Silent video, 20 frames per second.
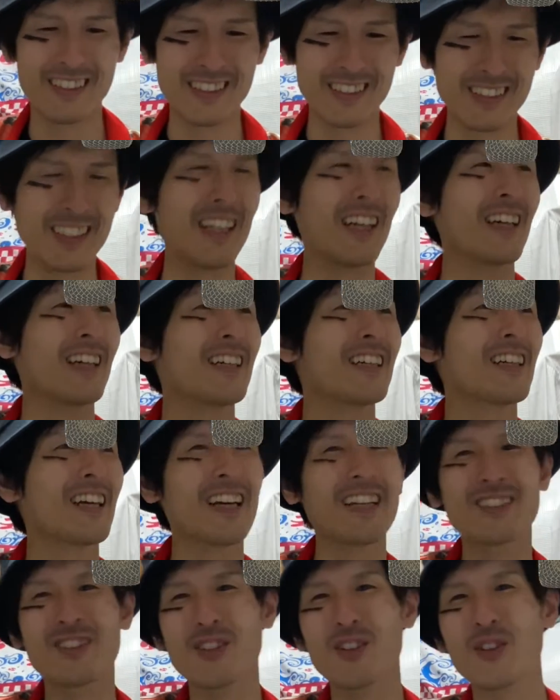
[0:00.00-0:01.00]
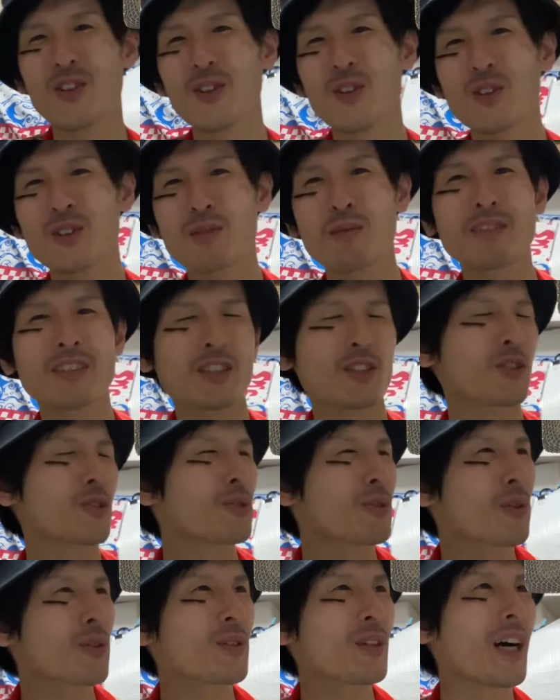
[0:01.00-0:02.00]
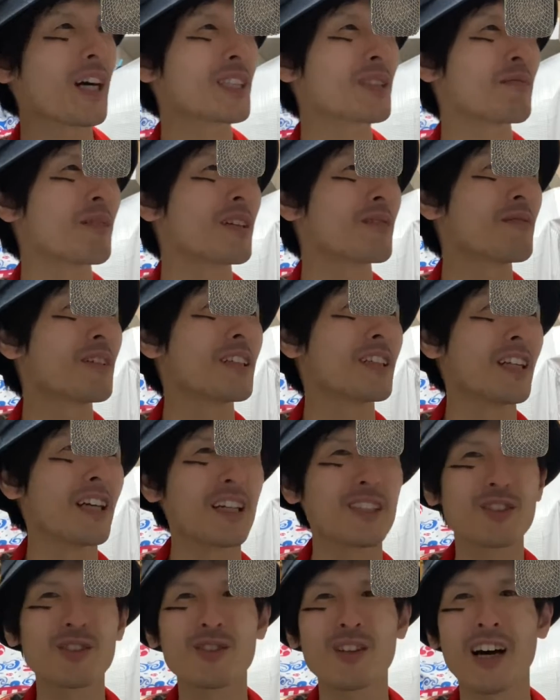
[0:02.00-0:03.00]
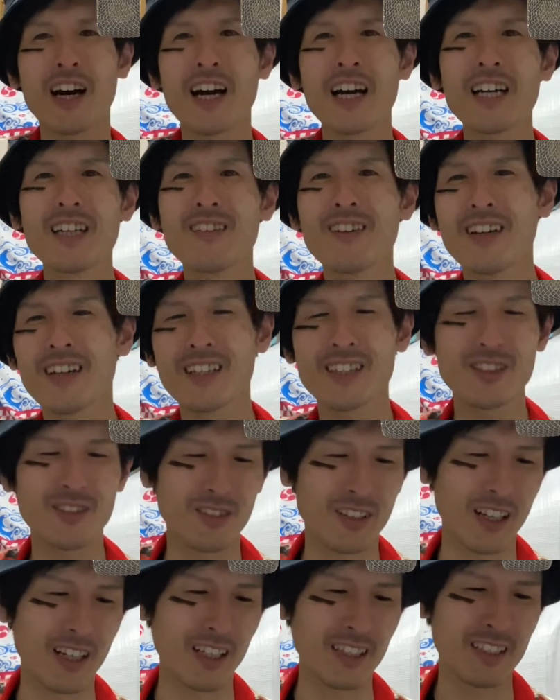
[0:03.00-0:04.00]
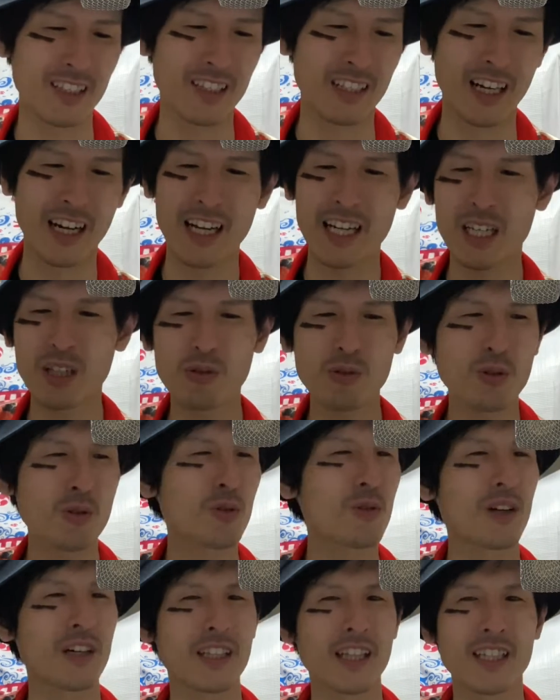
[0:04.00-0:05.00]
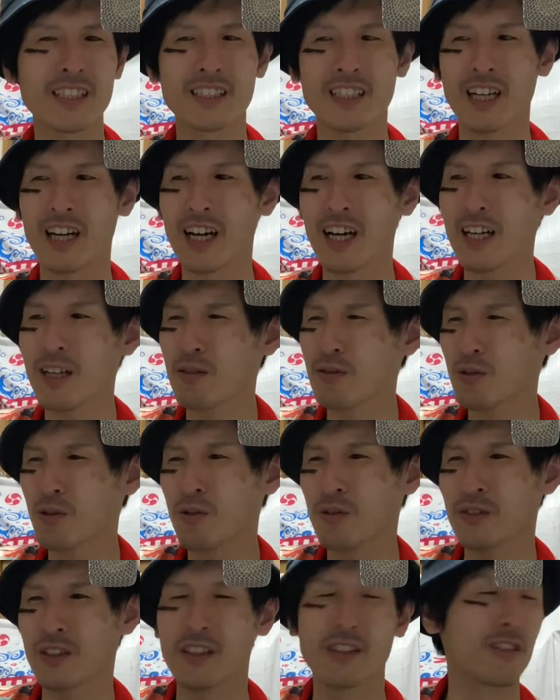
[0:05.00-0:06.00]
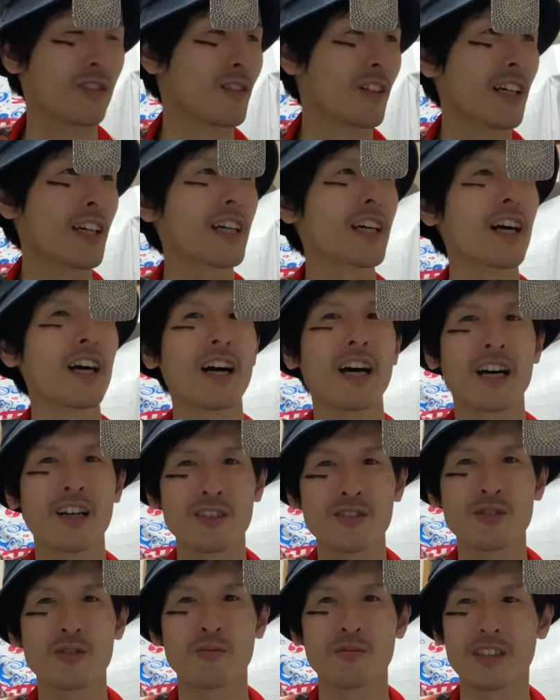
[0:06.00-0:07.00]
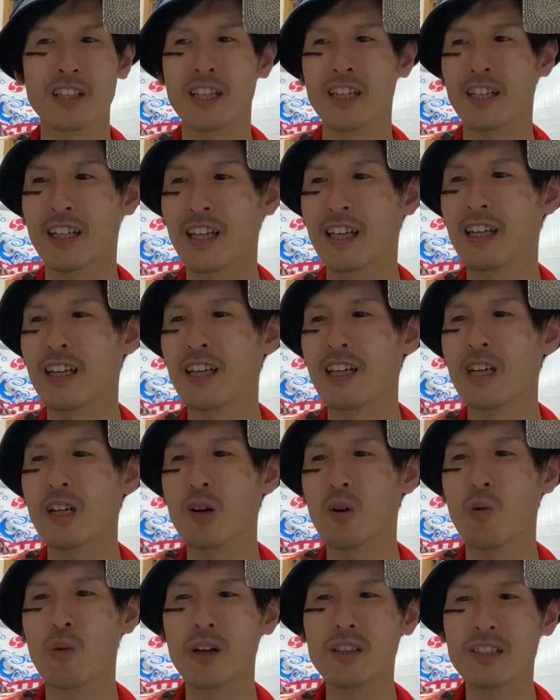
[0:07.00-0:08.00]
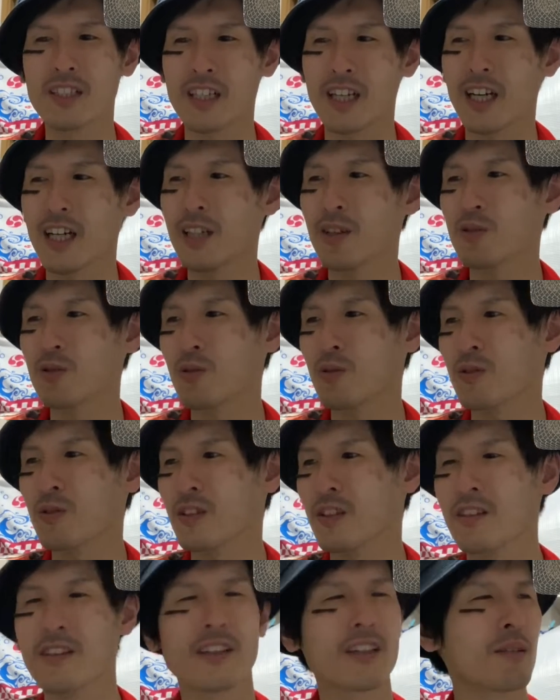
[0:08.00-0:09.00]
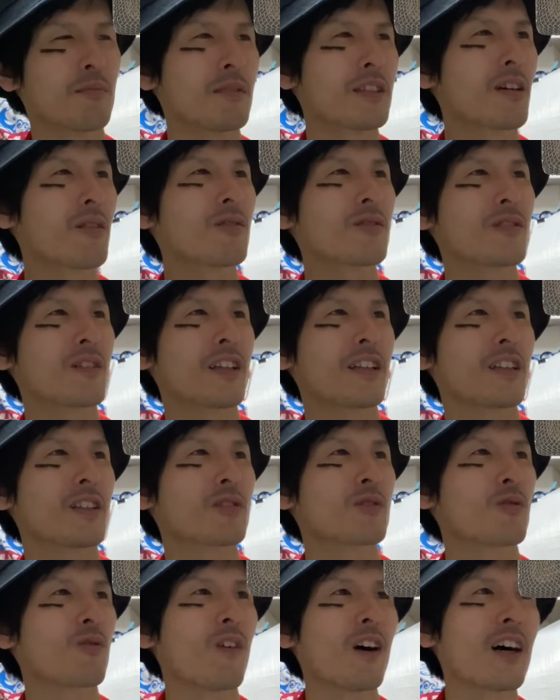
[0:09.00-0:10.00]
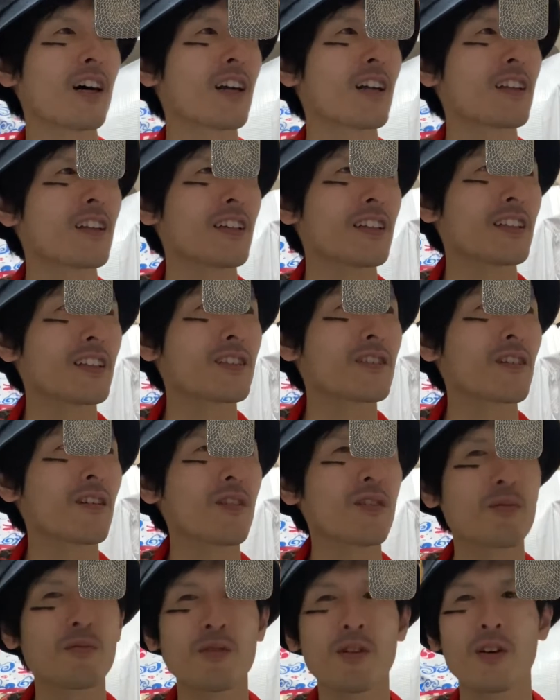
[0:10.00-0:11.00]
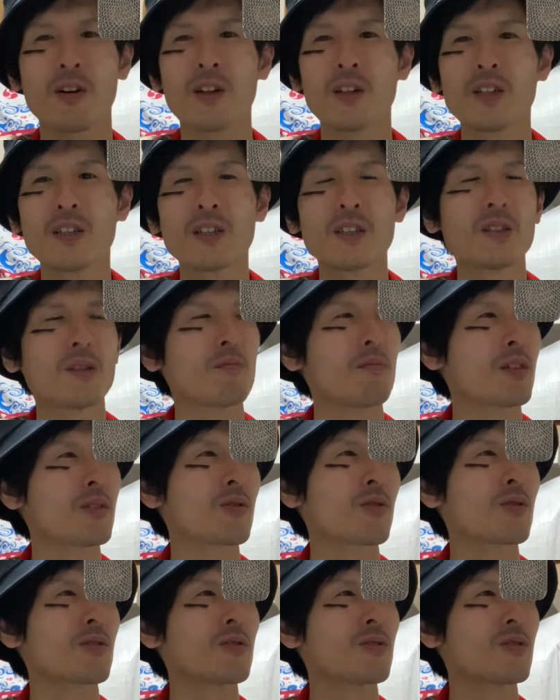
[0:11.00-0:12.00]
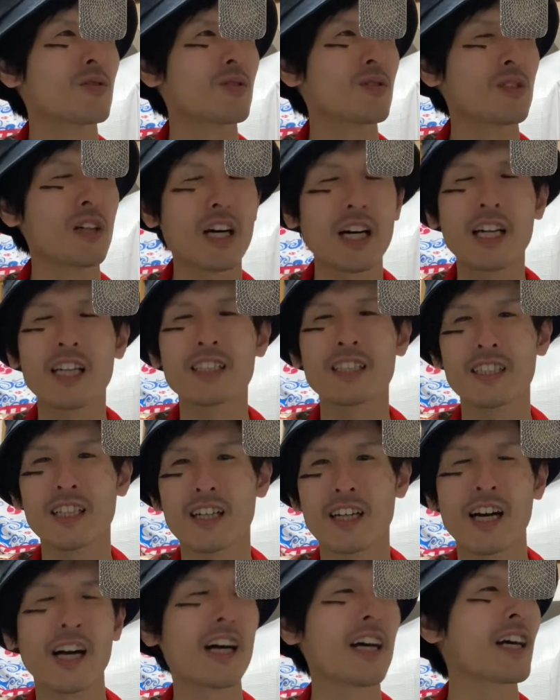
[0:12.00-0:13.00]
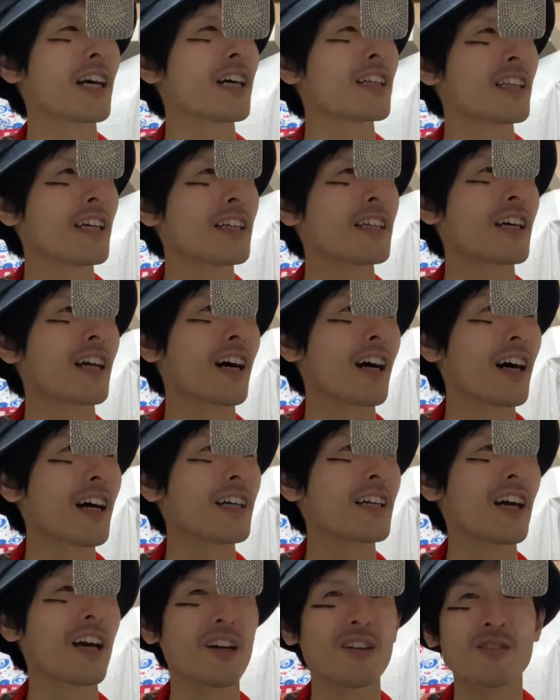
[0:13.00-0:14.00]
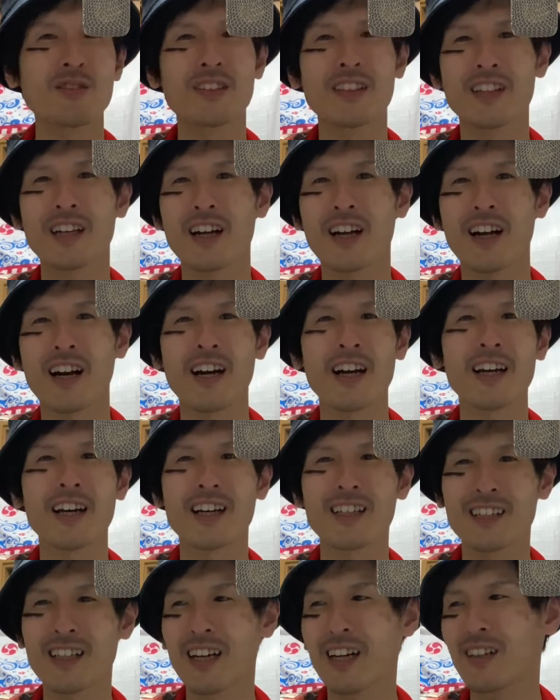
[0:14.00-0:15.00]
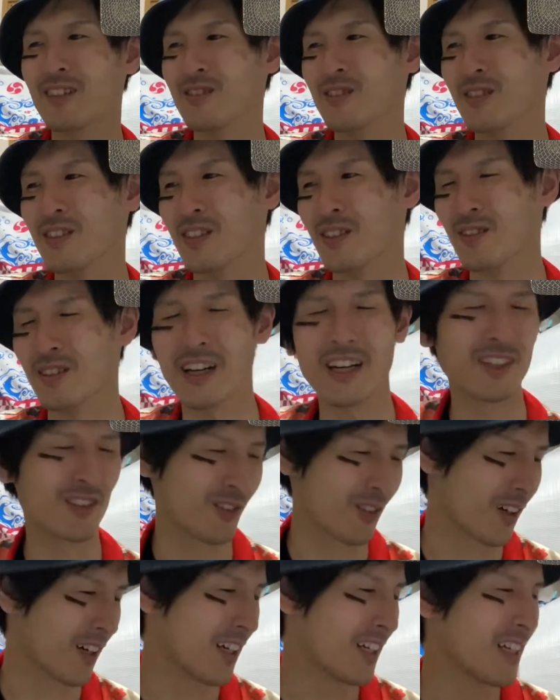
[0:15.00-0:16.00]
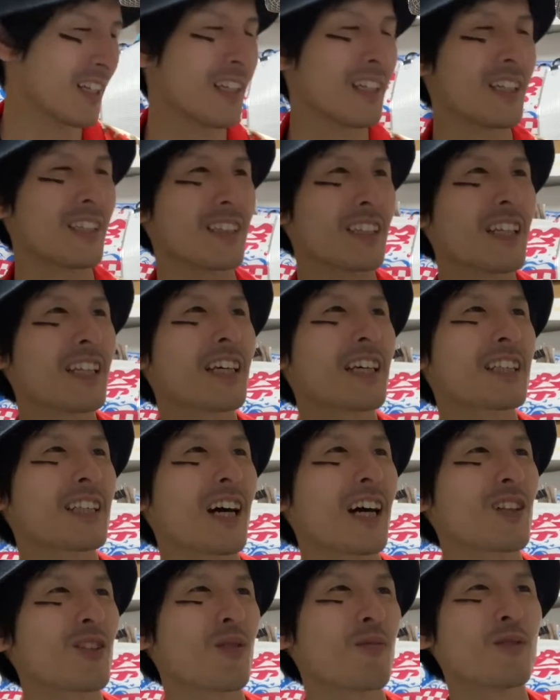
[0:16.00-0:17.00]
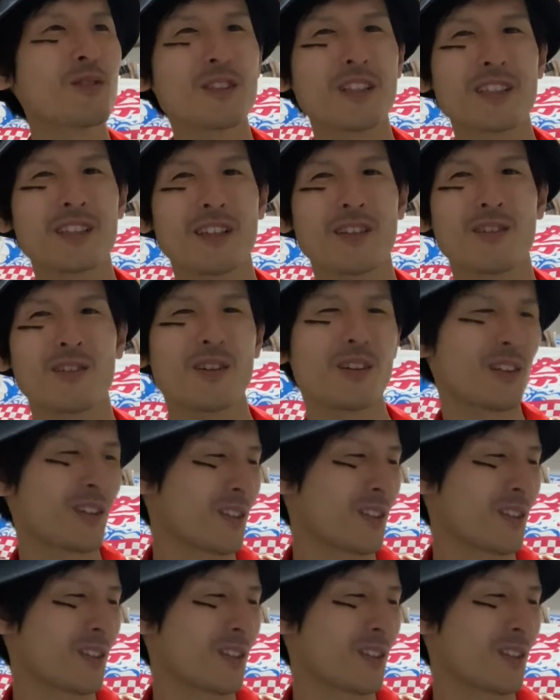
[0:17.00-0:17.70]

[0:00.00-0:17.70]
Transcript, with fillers: ね、えっ、ー、と、すいません、収録が始まる前にね、ちょっとハエの話をなんかしてて、ハエ男がなんちゃら、ハエ男っていう映画があるぞみたいね、岡崎ハエ男っていう映画見たことないんでちょっとわからないんですけれども、まあそういう話やら、ハエが何やらかんや言うてたからハエがたかるっていう回答が出てきたかと思うんですけど、